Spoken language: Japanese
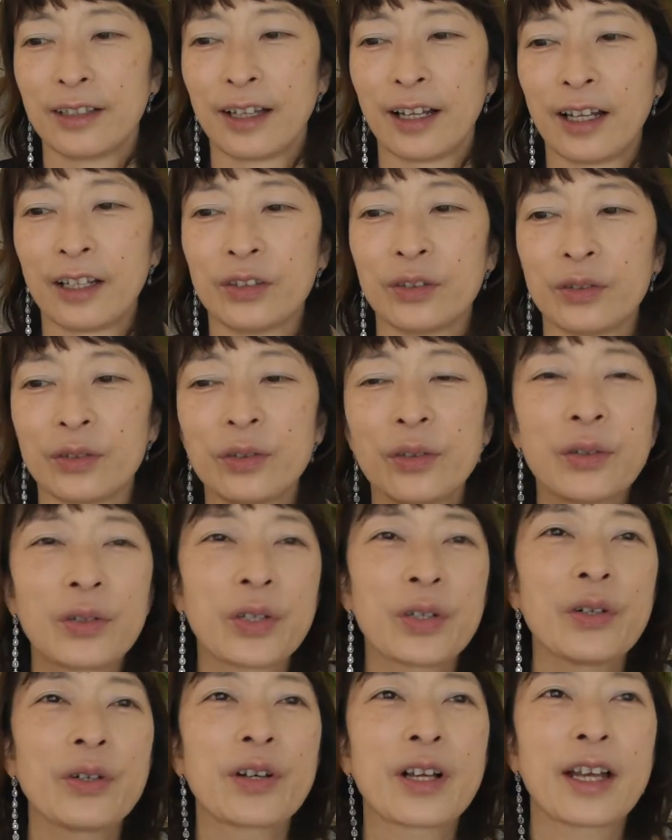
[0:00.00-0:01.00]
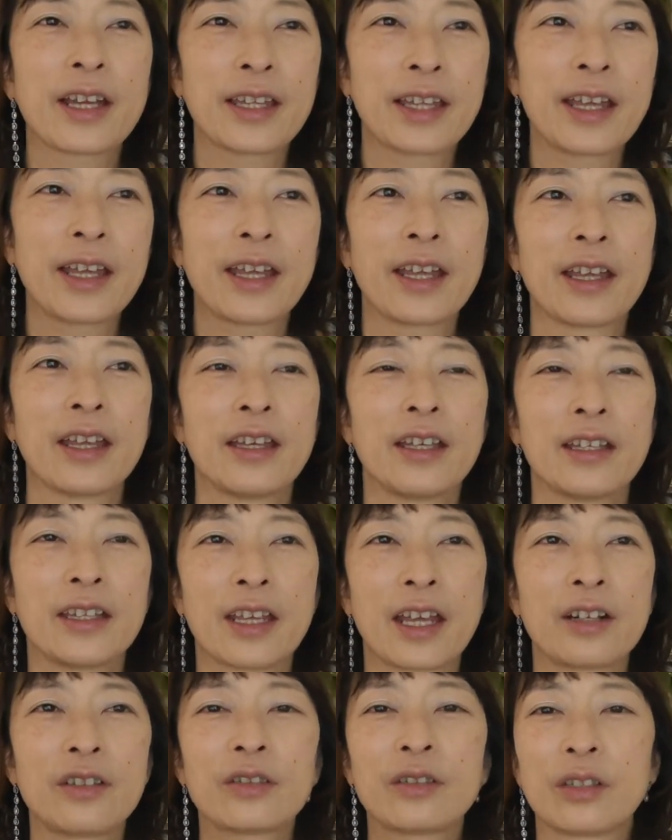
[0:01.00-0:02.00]
あの同業界で
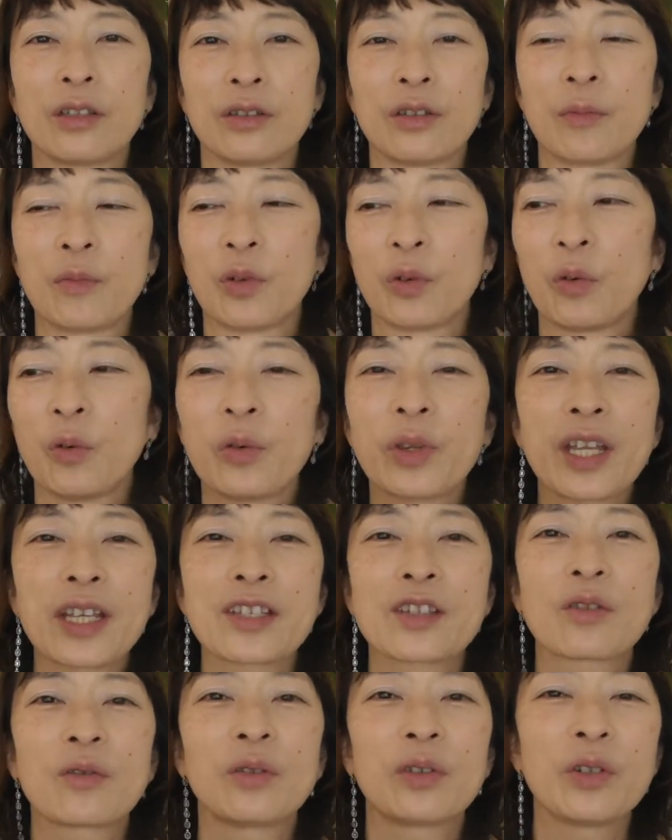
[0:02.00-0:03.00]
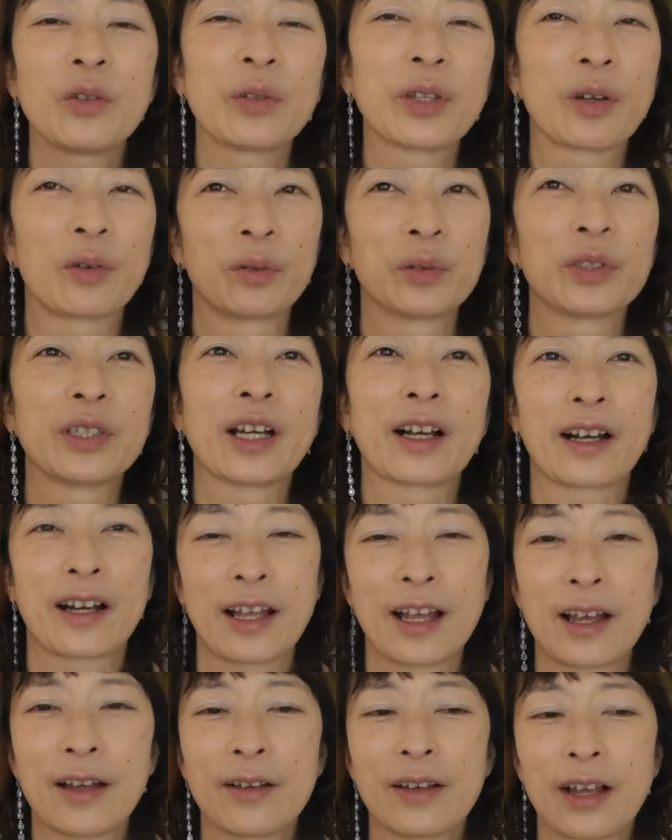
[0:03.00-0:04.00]
やるっていうのも同じようなことだか
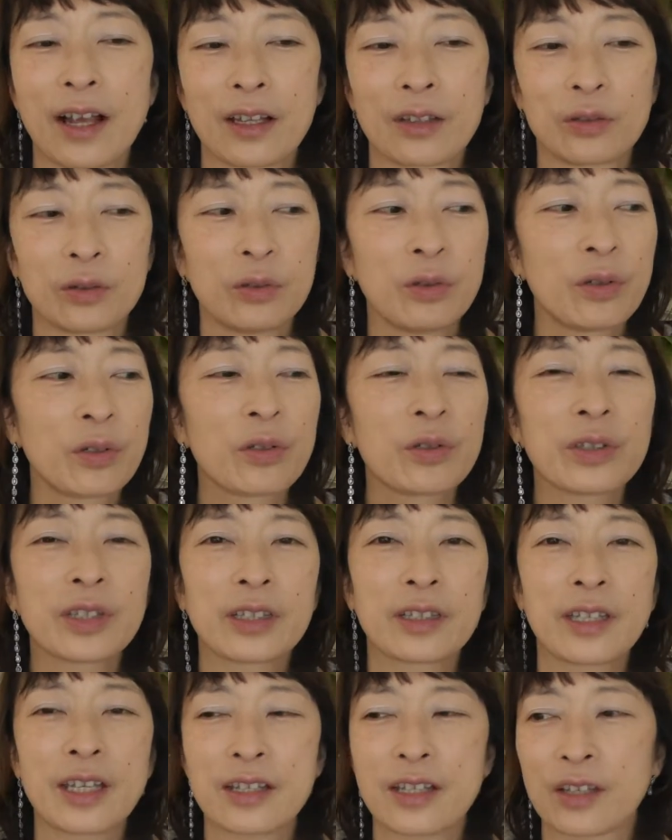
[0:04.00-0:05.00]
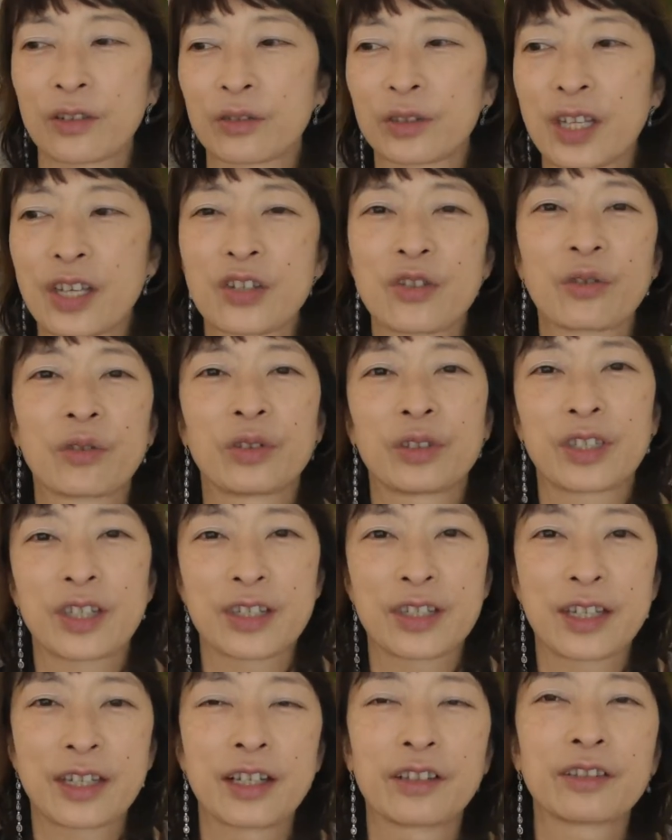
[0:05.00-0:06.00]
らあの同業他社の転職って
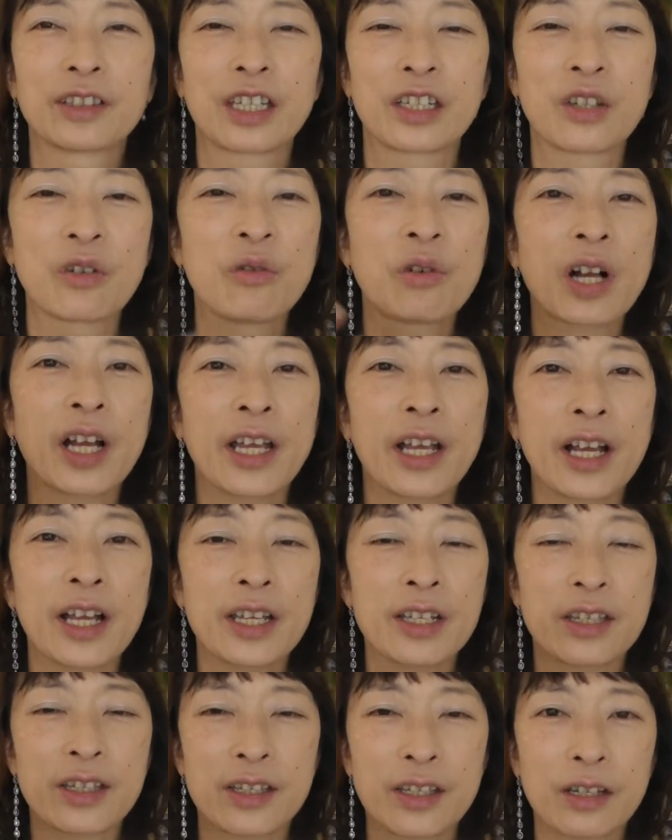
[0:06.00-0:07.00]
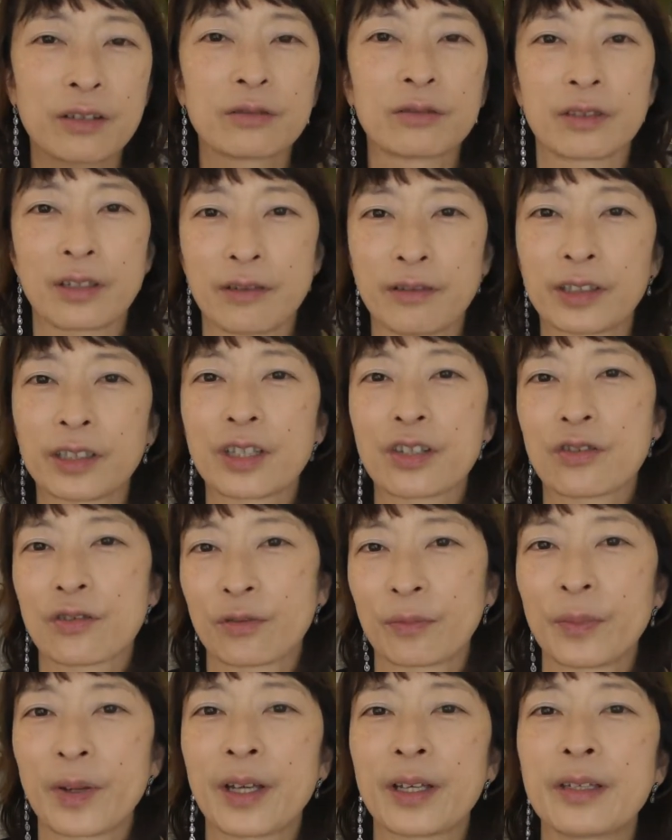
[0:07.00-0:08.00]
してなくて業界替えしちゃうので私
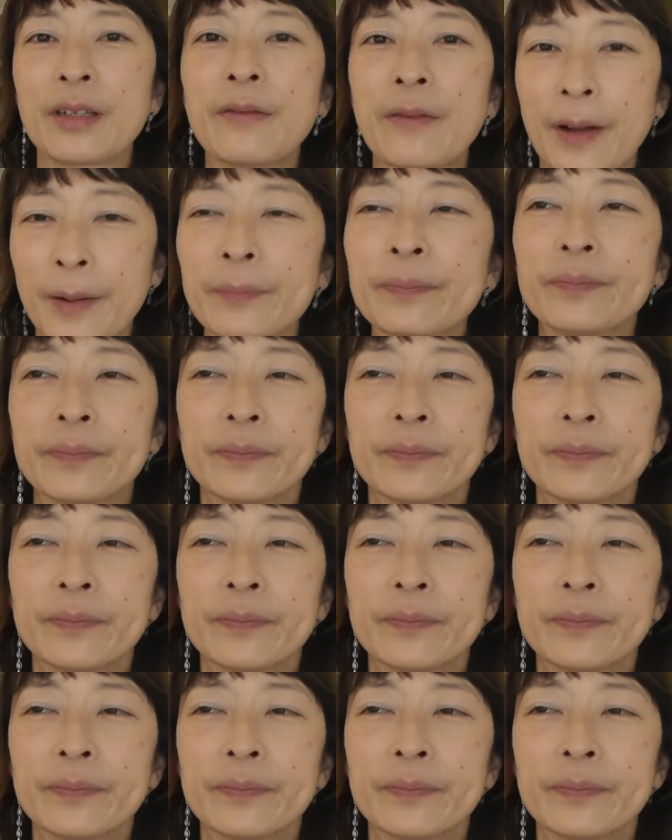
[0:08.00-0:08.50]
の場合には。